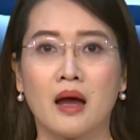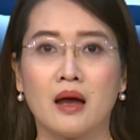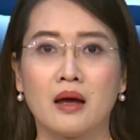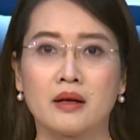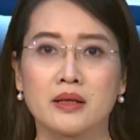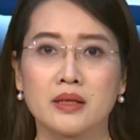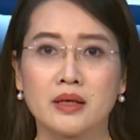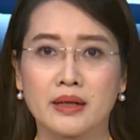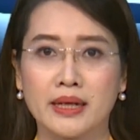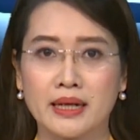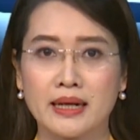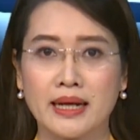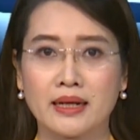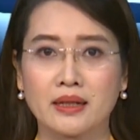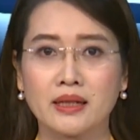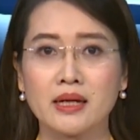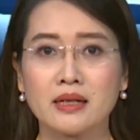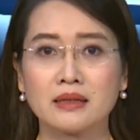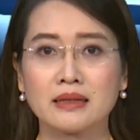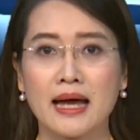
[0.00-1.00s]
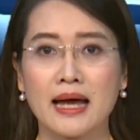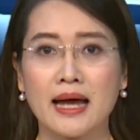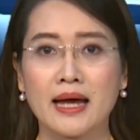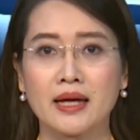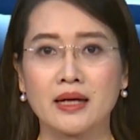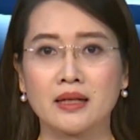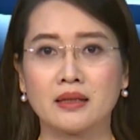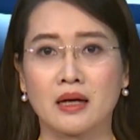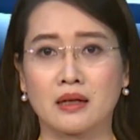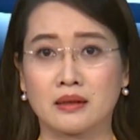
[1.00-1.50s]
Những hình ảnh thiên
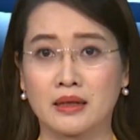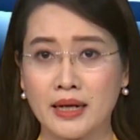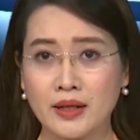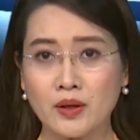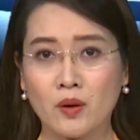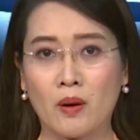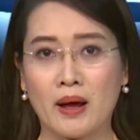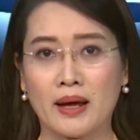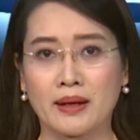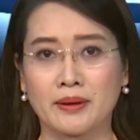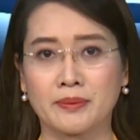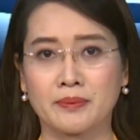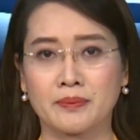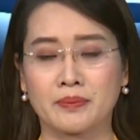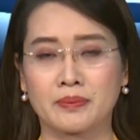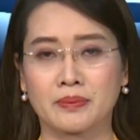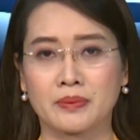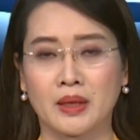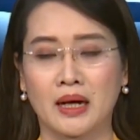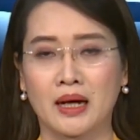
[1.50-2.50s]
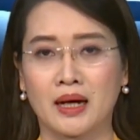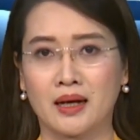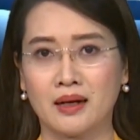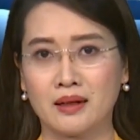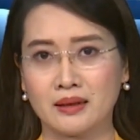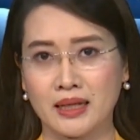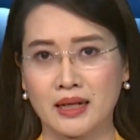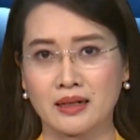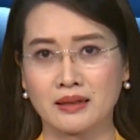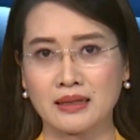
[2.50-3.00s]
tai thật kinh hoàng.
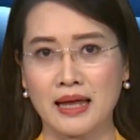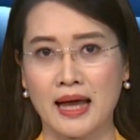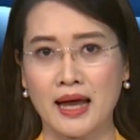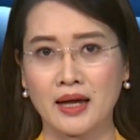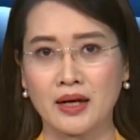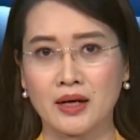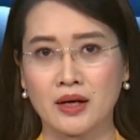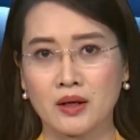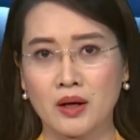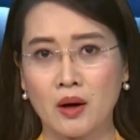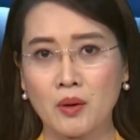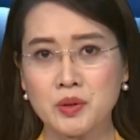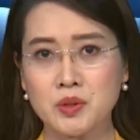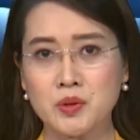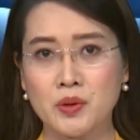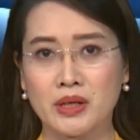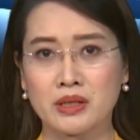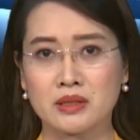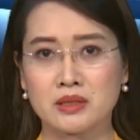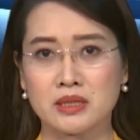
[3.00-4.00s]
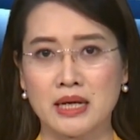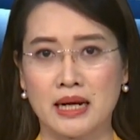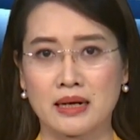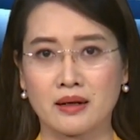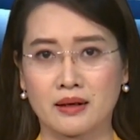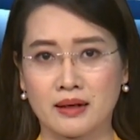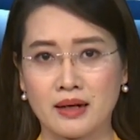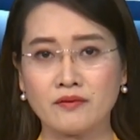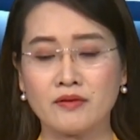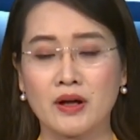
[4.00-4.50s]
Ở tỉnh ta, câu chuyện sạt
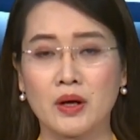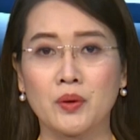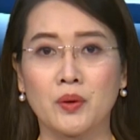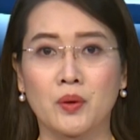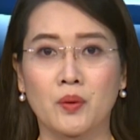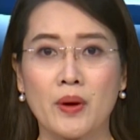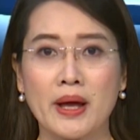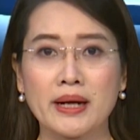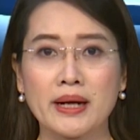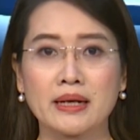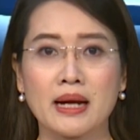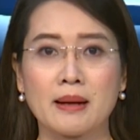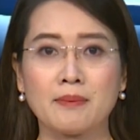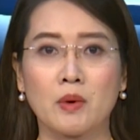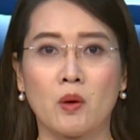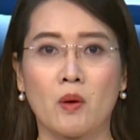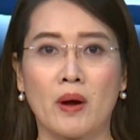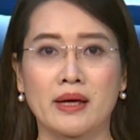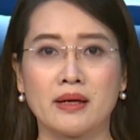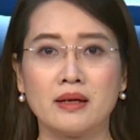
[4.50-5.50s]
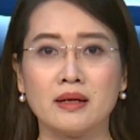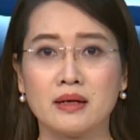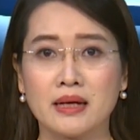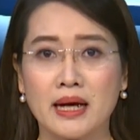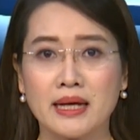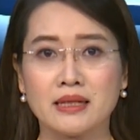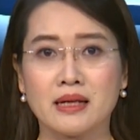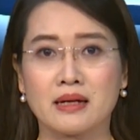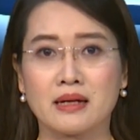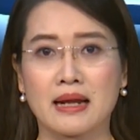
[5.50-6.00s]
lở đất và lũ quét năm ngoái
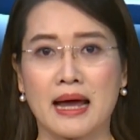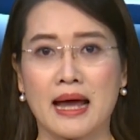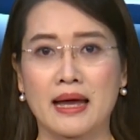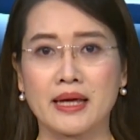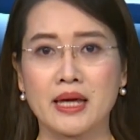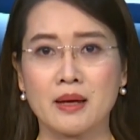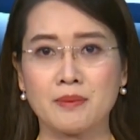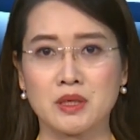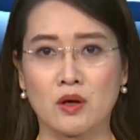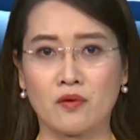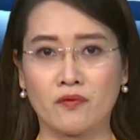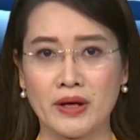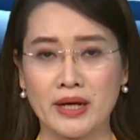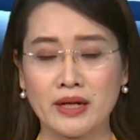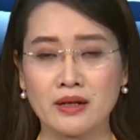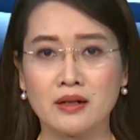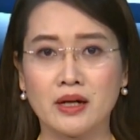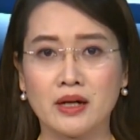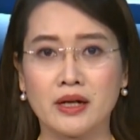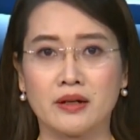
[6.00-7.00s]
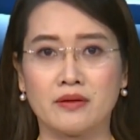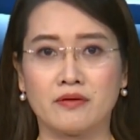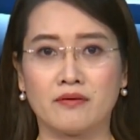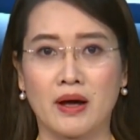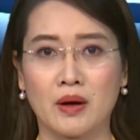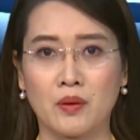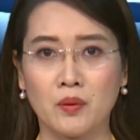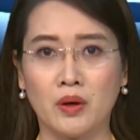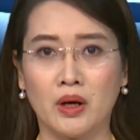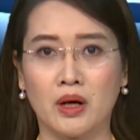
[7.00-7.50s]
gây thiệt hại nghiêm trọng về người và
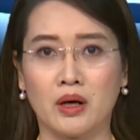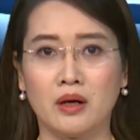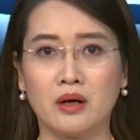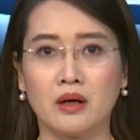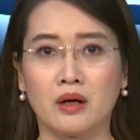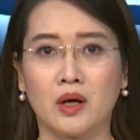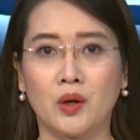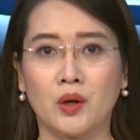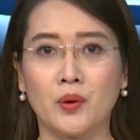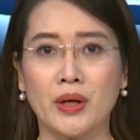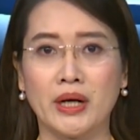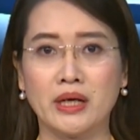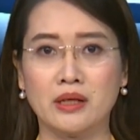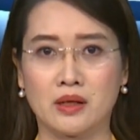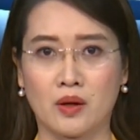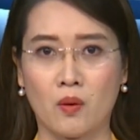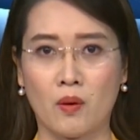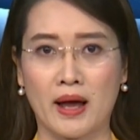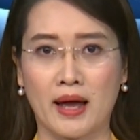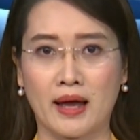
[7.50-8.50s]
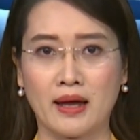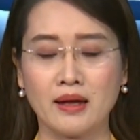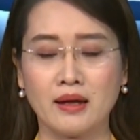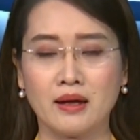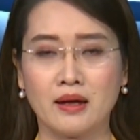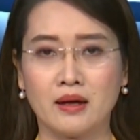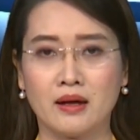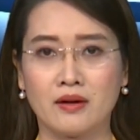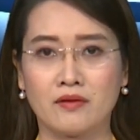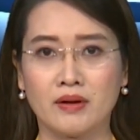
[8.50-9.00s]
của ở huyện Hưởng Hóa
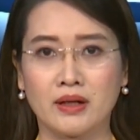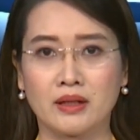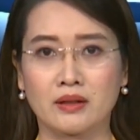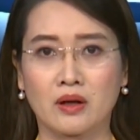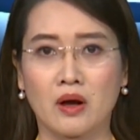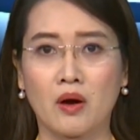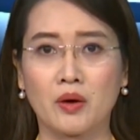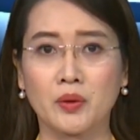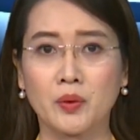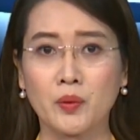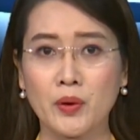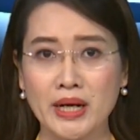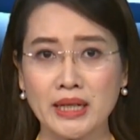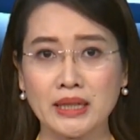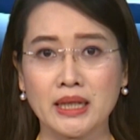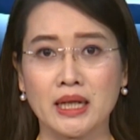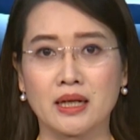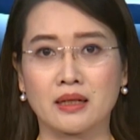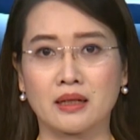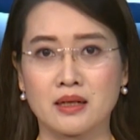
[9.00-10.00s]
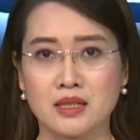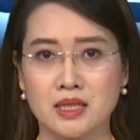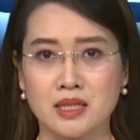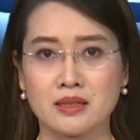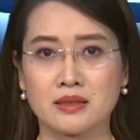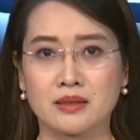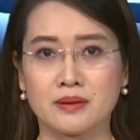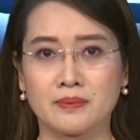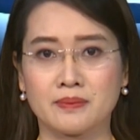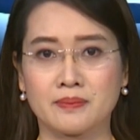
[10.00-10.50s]
vẫn còn nguyên tỉnh thời sự.